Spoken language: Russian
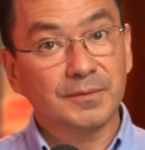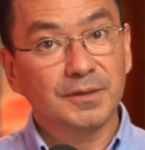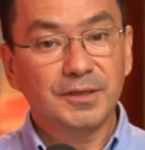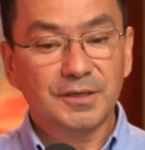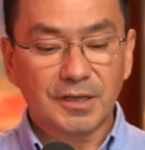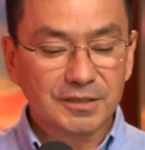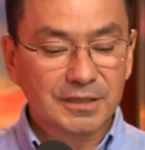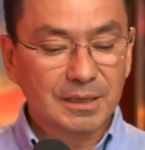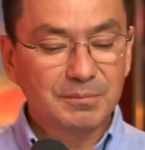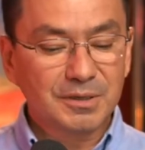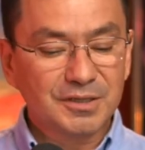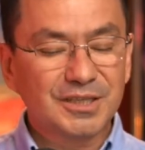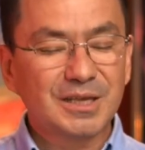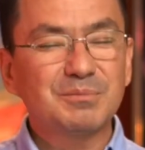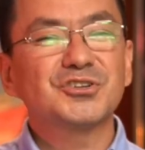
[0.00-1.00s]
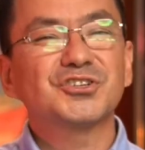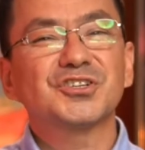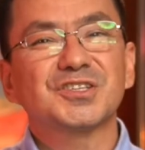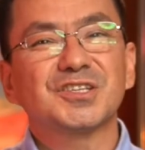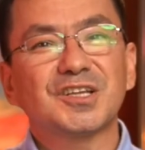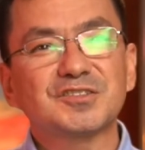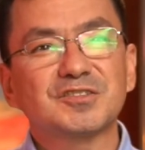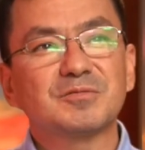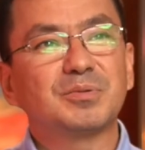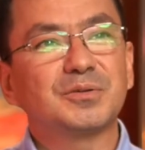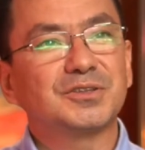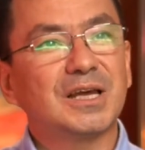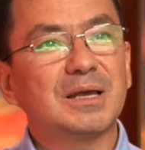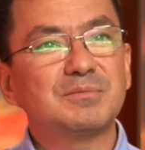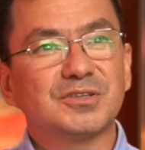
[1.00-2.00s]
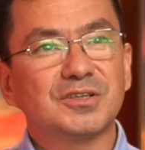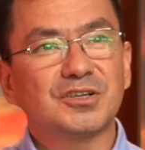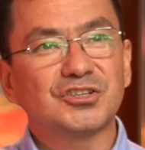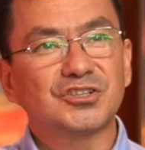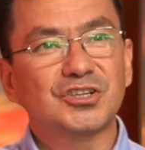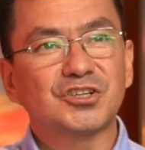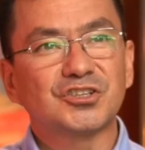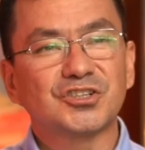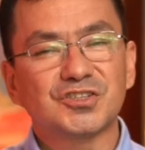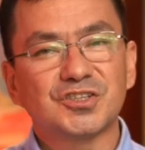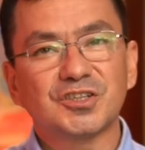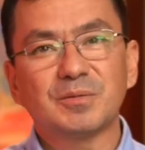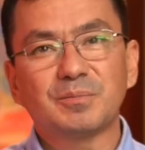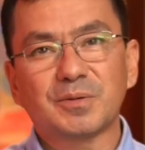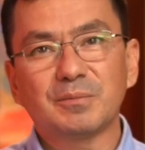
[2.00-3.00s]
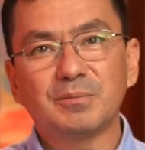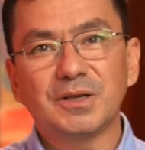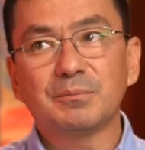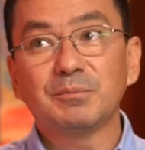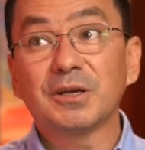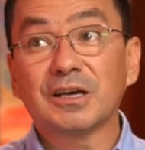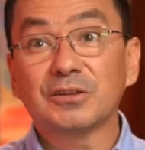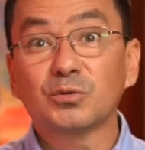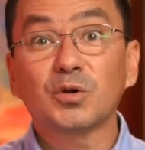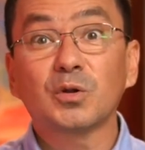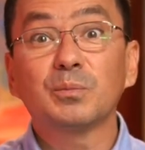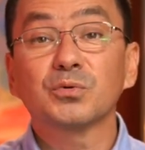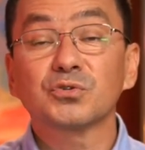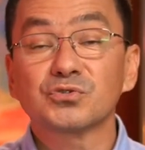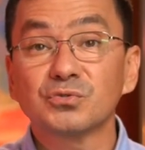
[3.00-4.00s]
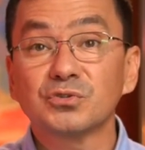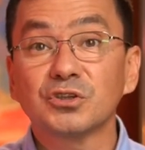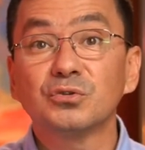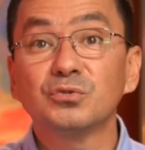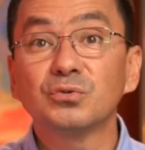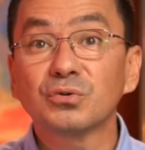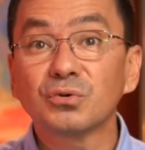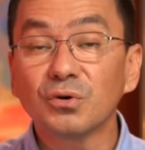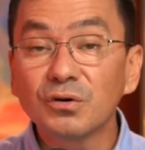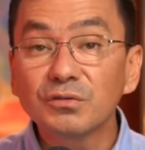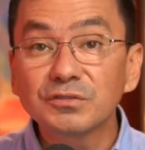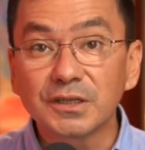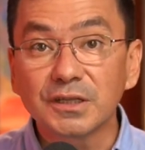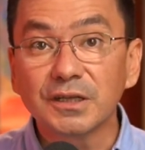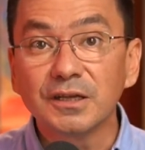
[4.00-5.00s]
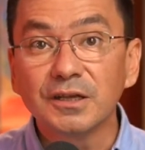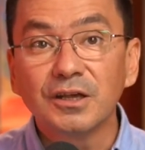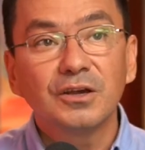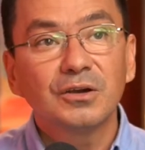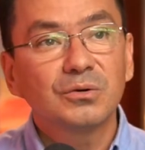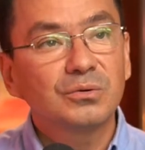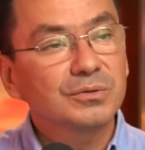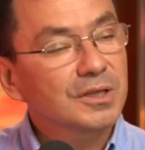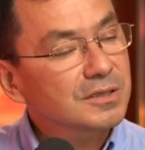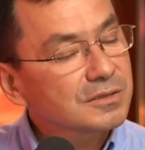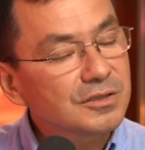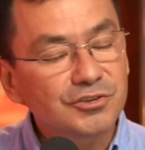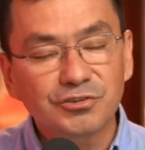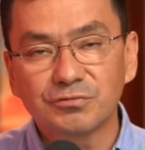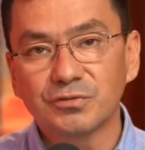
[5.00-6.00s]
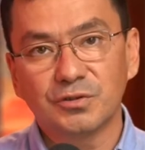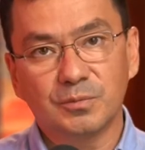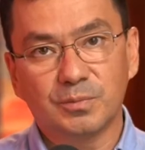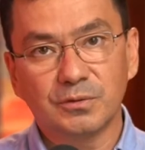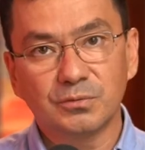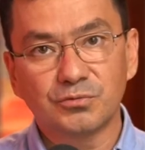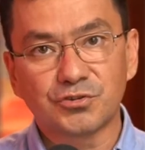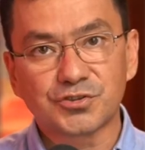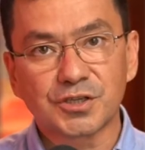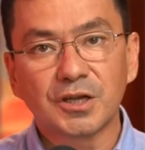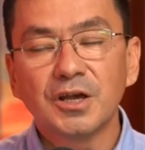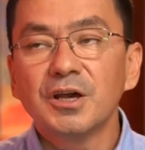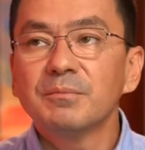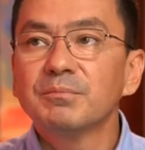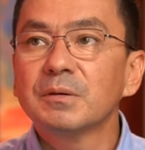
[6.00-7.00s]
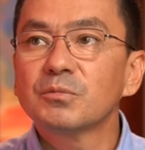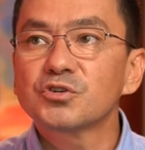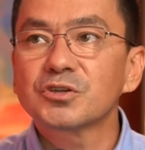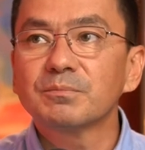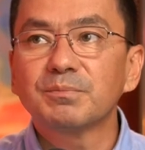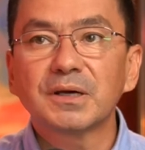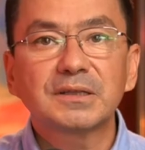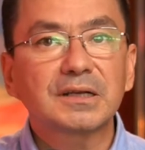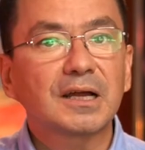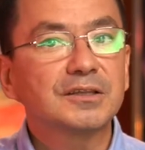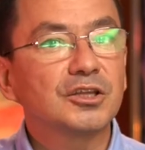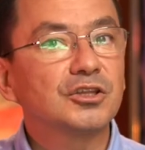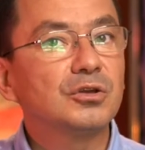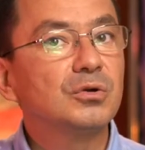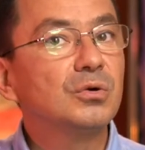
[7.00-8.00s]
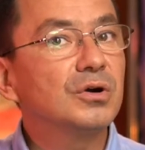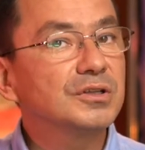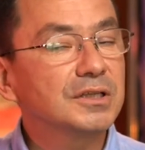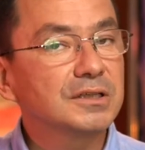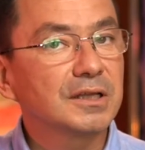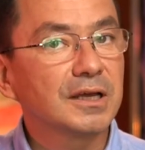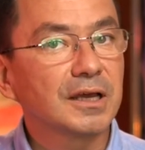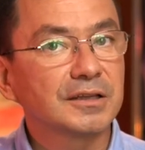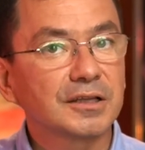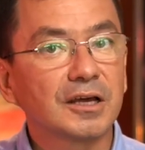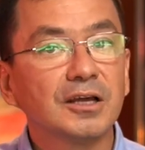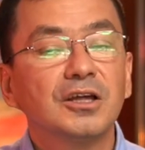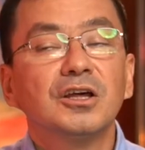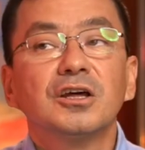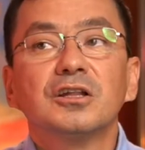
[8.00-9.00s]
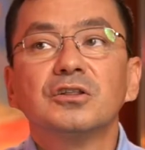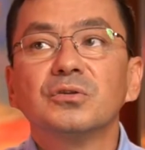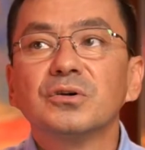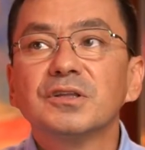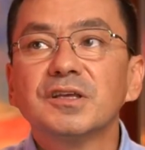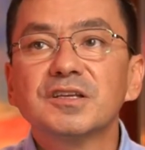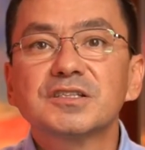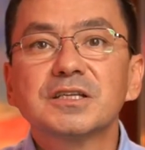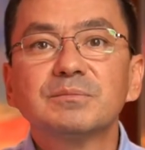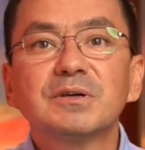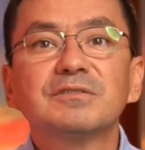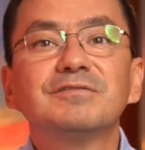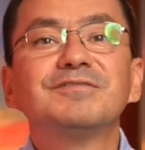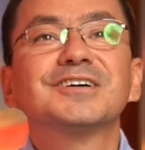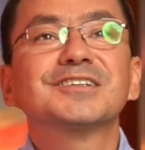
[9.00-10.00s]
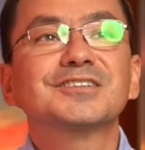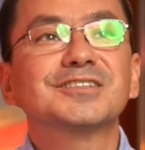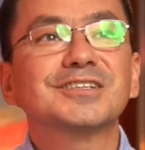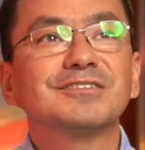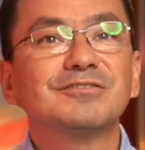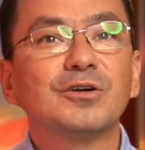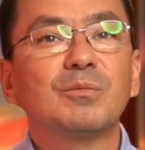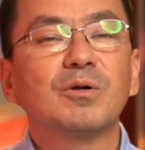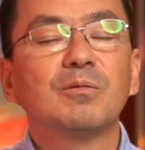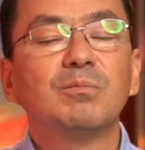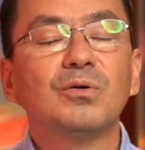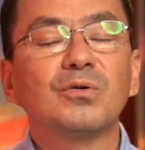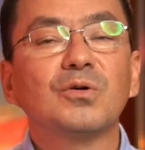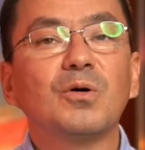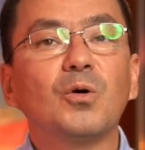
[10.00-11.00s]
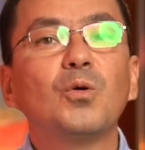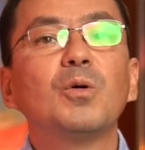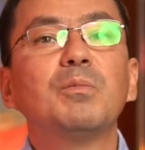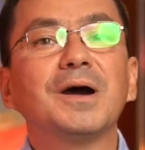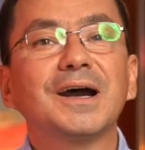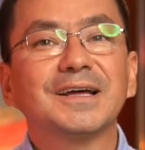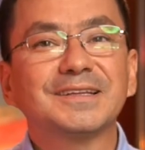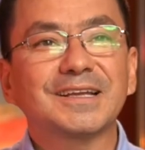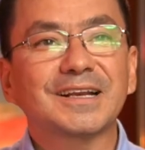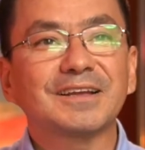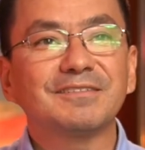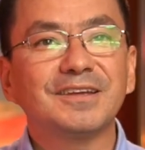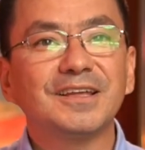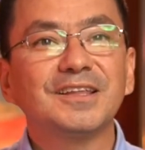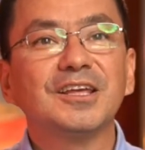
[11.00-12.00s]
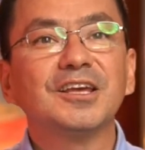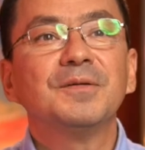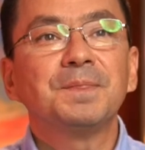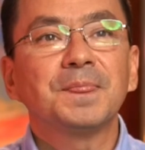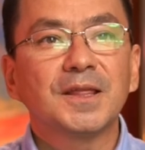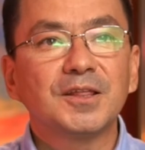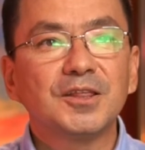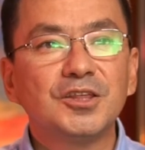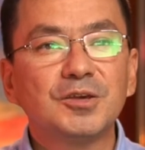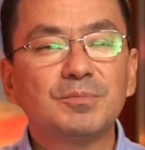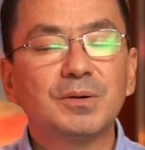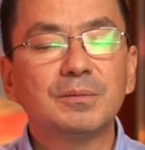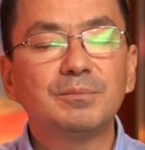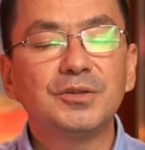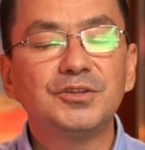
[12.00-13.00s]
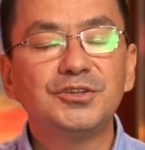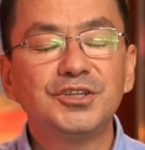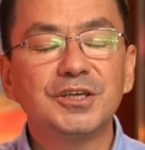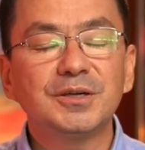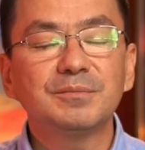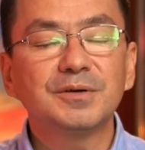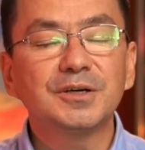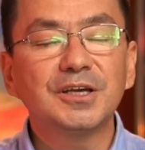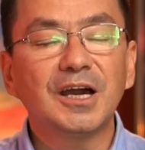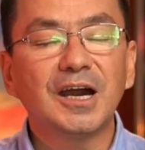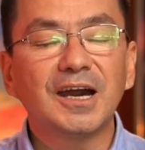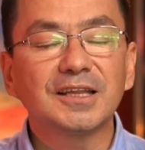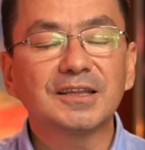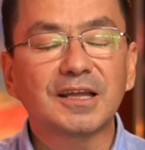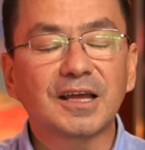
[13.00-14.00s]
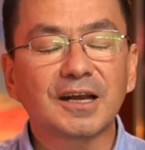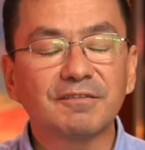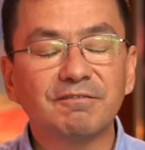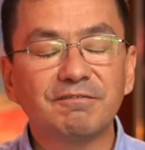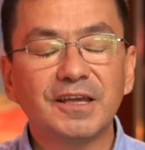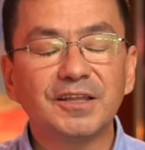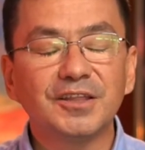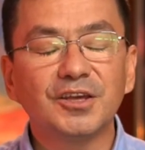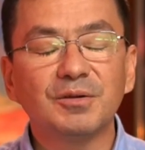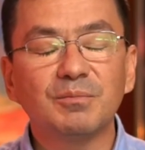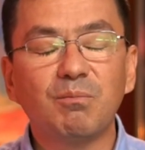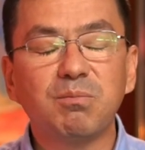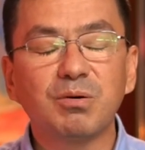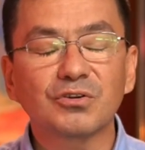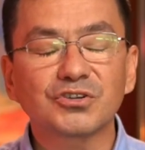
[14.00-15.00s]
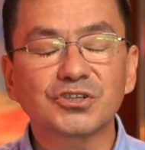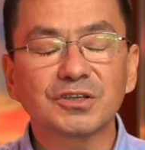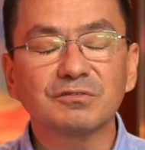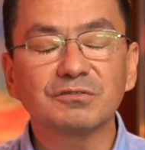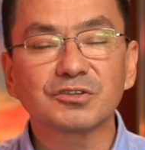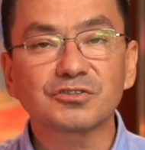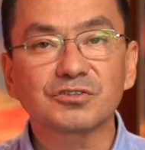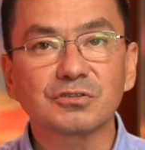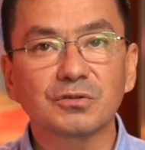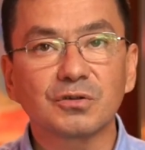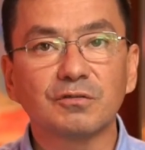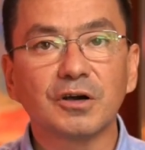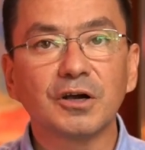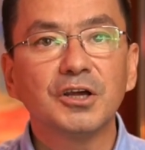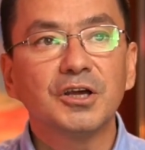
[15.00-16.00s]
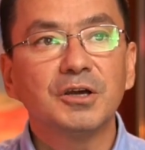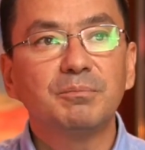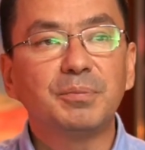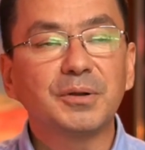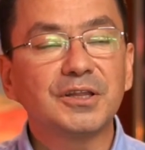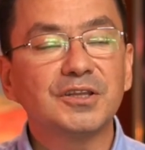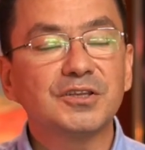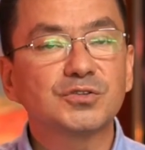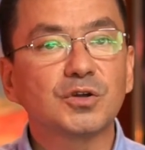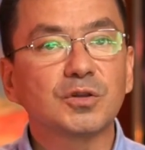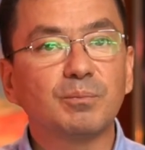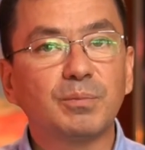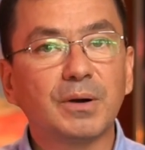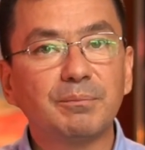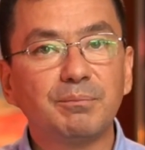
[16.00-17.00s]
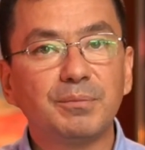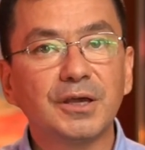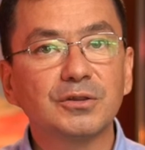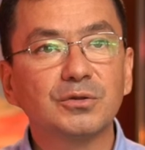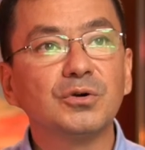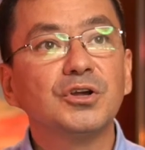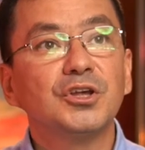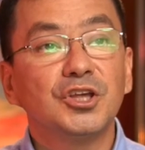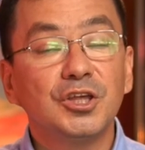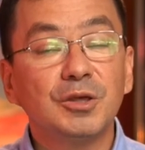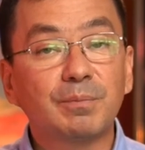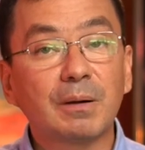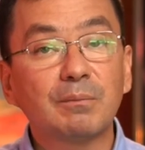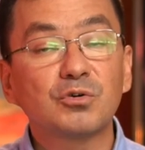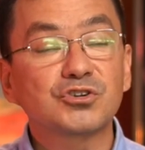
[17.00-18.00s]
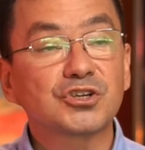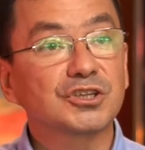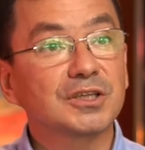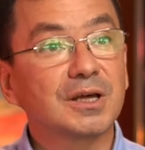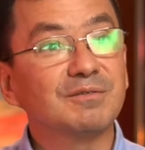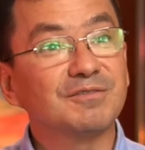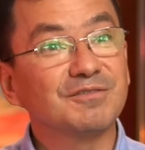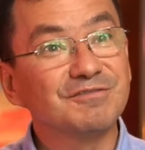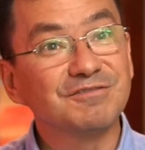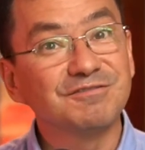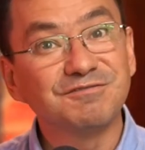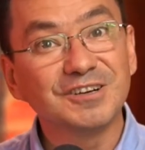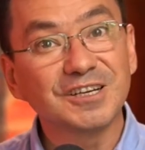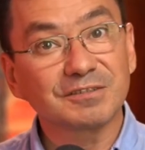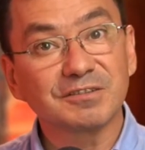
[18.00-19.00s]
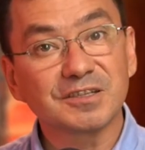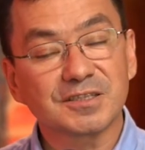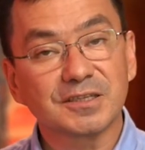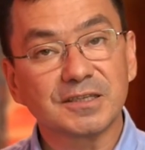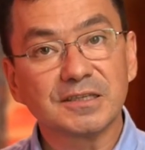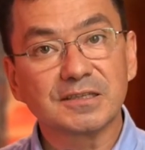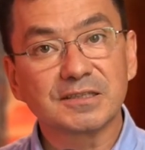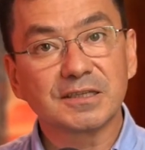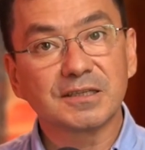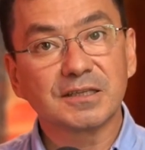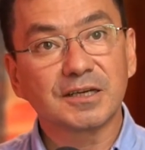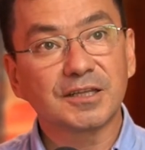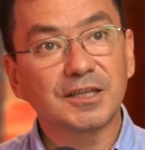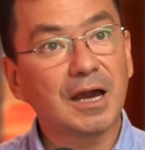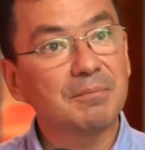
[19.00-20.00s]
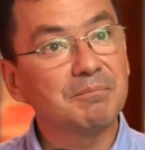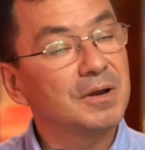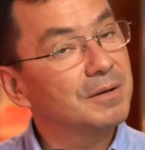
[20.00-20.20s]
И когда мы теми же средствами пытаемся решить жизненные проблемы, которые по сути духовные, у нас ничего не получится. Мы можем потратить годы на это, но если мы воззовем к Богу об откровении, непобедимое откровение Божьего Слова принесет победу и поможет нам вырваться из этих ям,